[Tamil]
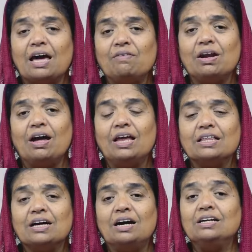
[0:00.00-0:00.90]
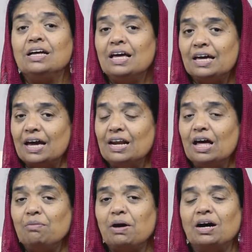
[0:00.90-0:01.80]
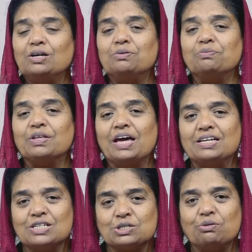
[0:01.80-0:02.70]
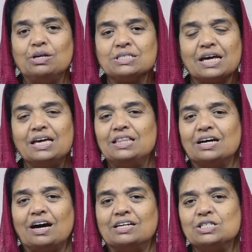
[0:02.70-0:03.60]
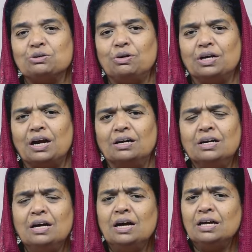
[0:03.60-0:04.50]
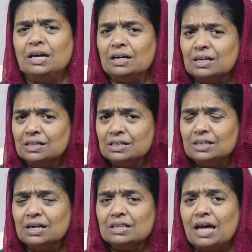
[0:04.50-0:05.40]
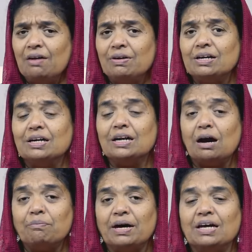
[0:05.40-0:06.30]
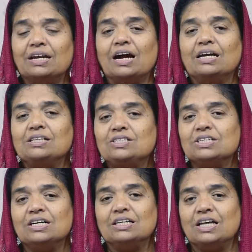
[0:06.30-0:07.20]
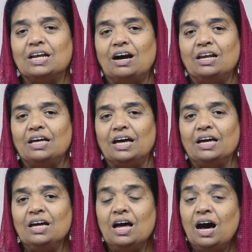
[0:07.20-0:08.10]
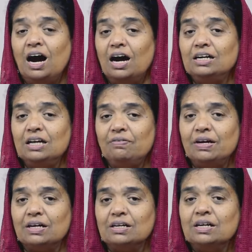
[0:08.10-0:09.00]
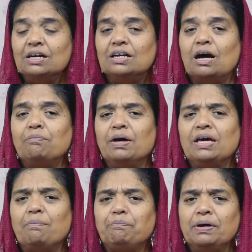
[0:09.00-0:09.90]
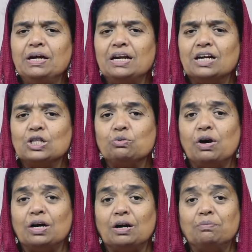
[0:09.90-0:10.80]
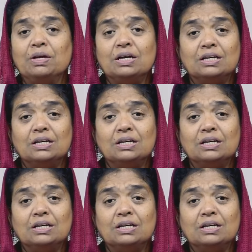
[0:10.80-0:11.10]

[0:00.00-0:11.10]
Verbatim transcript: தேவனாலே தான் எல்லாம் ஆகும் என்று சொல்லி சங்கீதக்காரன் சொல்லுகிறார் இறங்குகிற தேவன் நம்மை நடத்துகிறதினாலே ஆண்டவர் நம்மை எப்படி நடத்துவாராம்